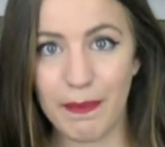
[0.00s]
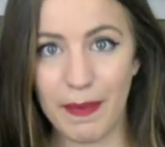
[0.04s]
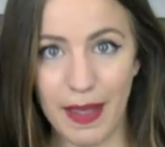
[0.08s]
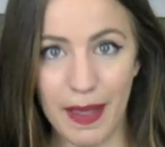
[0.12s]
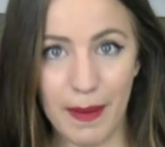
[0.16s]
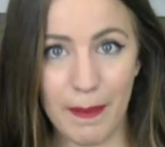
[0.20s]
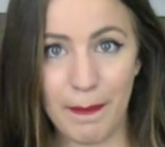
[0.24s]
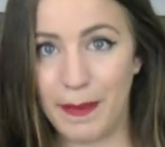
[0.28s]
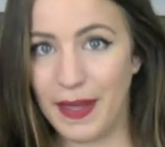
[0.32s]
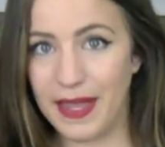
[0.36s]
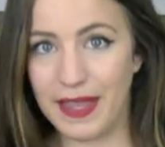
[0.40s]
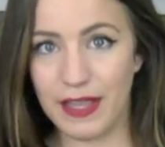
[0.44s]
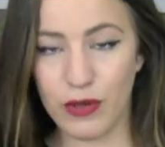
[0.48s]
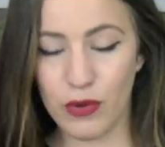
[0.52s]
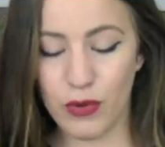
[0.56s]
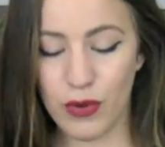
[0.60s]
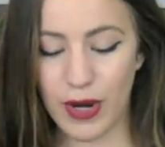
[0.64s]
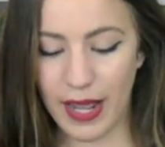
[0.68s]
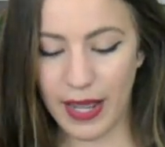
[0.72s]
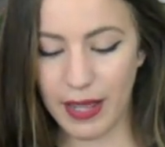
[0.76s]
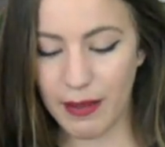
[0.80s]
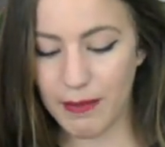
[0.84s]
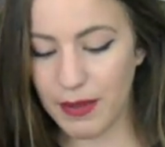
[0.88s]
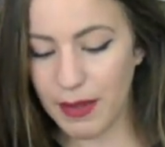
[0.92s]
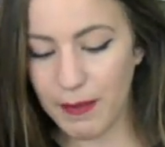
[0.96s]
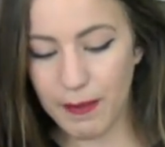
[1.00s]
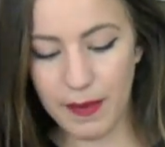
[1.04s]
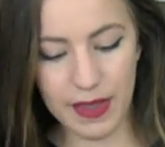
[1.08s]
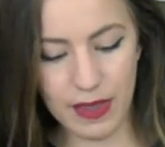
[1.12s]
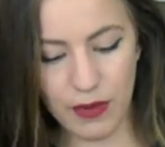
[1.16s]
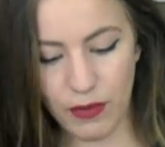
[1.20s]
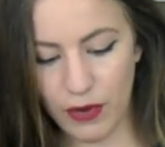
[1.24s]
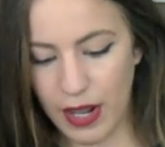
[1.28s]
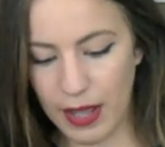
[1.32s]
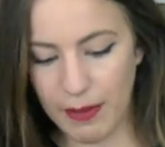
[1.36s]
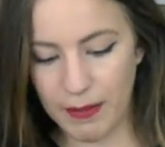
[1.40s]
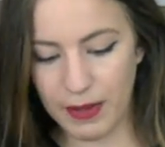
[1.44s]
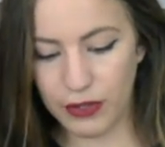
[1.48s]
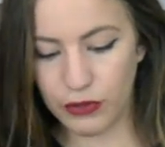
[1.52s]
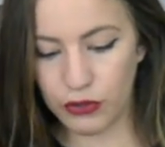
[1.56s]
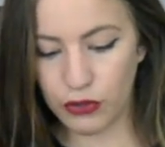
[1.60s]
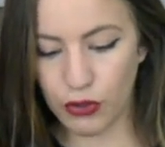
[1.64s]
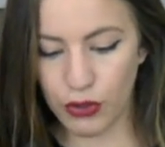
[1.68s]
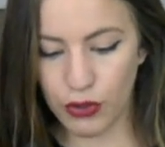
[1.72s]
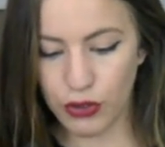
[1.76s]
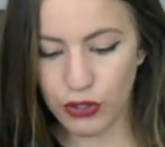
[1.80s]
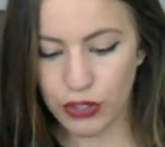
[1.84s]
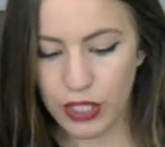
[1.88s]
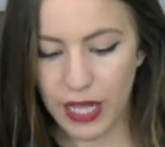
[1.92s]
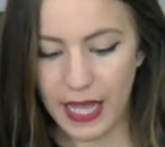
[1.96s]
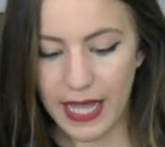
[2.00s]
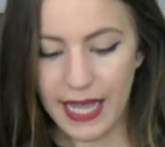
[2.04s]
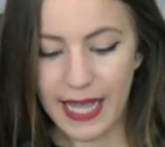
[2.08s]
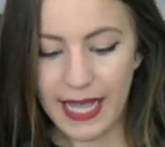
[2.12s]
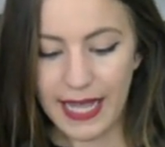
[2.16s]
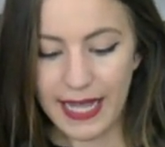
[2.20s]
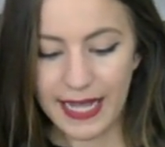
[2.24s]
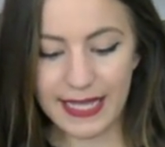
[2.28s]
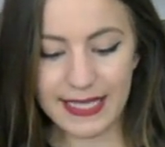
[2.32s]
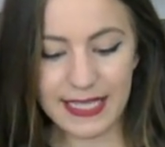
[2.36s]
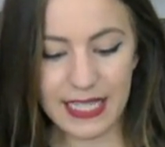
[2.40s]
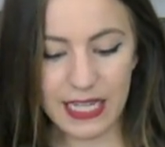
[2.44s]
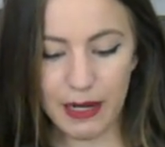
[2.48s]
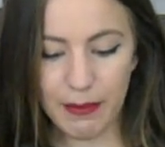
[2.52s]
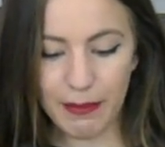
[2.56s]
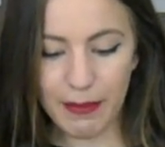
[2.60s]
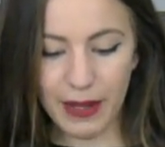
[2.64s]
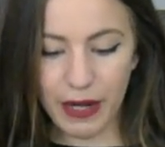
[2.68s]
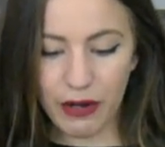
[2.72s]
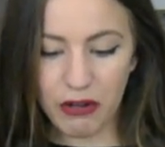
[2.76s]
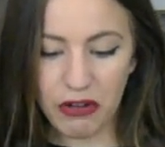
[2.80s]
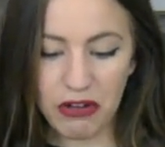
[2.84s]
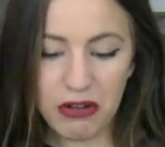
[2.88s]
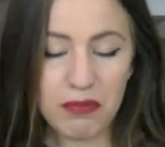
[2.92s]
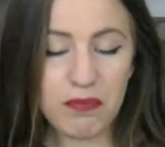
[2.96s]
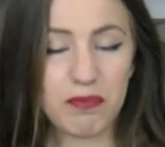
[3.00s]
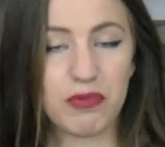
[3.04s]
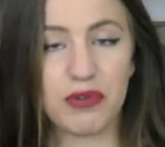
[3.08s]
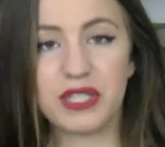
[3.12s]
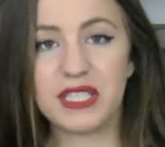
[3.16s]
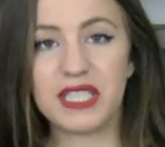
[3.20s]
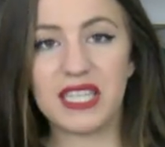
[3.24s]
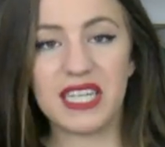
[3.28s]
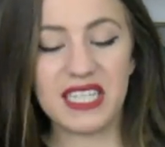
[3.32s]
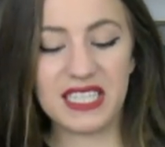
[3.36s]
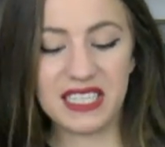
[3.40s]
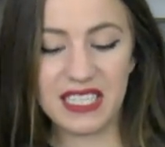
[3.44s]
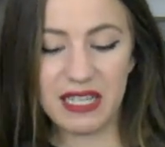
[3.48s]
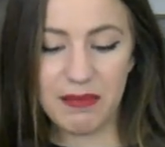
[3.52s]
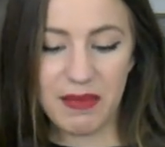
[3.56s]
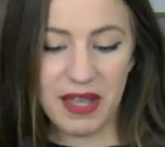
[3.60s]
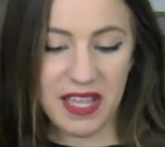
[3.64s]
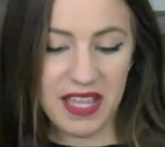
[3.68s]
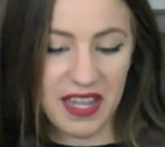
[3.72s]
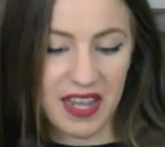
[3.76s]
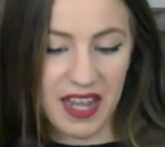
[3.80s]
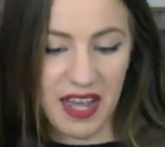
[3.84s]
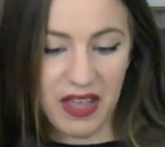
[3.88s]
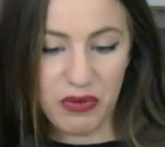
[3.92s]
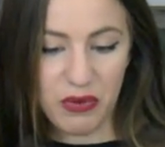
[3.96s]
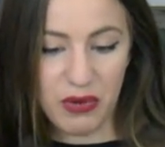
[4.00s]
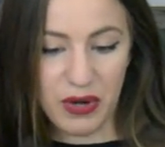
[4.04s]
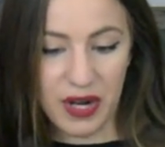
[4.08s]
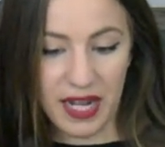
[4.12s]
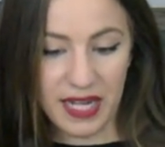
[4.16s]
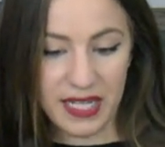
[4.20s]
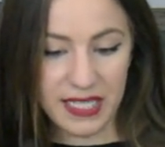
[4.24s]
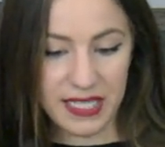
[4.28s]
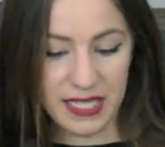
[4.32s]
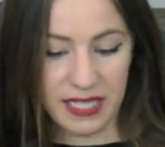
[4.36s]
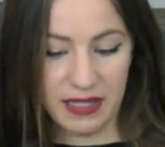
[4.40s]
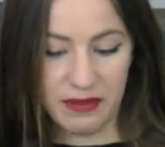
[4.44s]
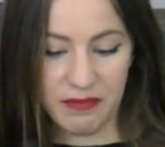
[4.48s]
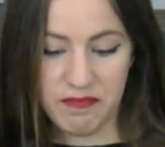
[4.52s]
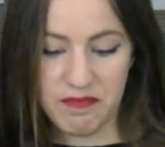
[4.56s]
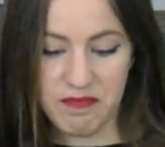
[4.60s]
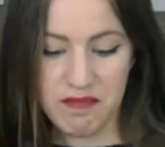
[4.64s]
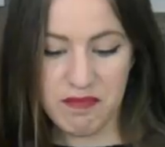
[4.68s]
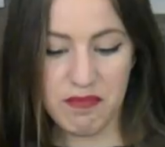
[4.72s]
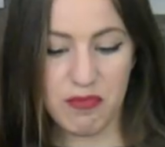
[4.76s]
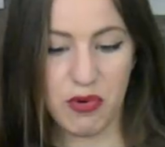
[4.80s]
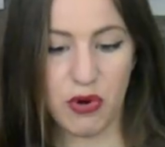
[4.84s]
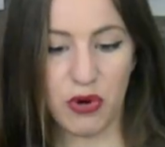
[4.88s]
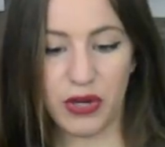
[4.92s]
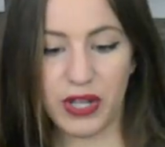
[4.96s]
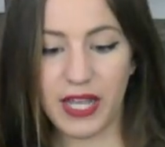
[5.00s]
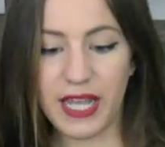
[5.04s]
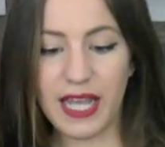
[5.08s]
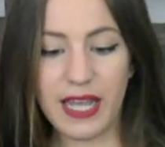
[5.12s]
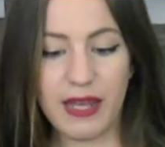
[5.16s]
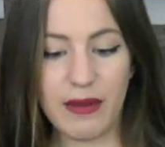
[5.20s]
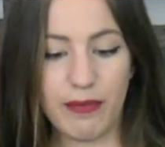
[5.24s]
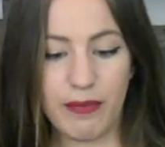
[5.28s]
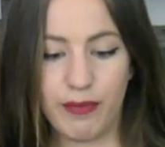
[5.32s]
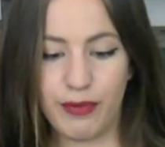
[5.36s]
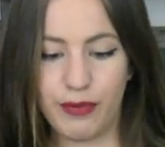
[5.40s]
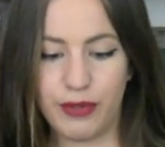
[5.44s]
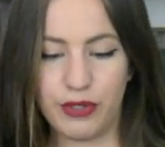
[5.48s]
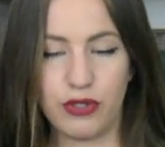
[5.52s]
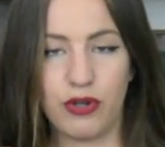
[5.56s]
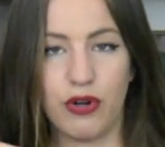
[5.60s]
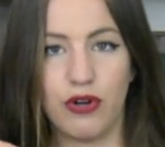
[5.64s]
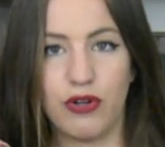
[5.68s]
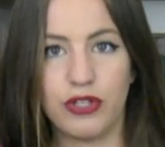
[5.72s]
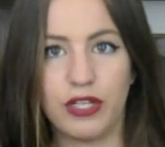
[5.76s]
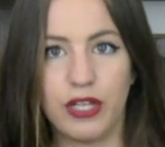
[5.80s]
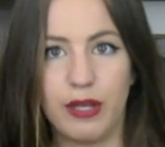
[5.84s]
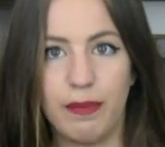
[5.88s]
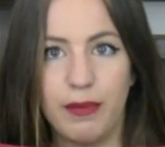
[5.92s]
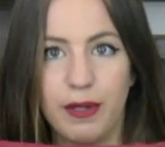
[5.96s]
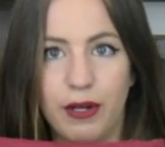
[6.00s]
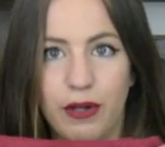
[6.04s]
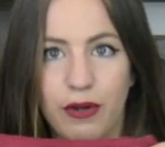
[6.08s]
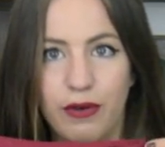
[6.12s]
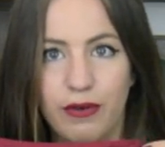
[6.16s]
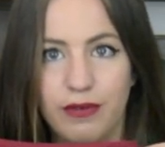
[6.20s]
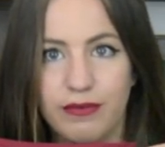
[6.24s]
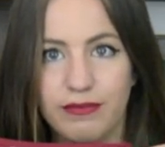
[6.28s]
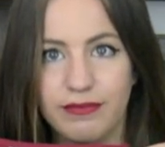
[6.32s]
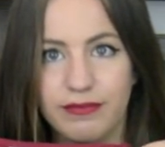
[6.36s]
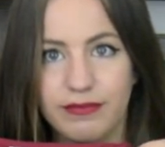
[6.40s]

eh, pedí una M, pedí una M en todos y sin embargo, pues de este me ha llegado una S. ¿Por qué? Pues no lo sé, pero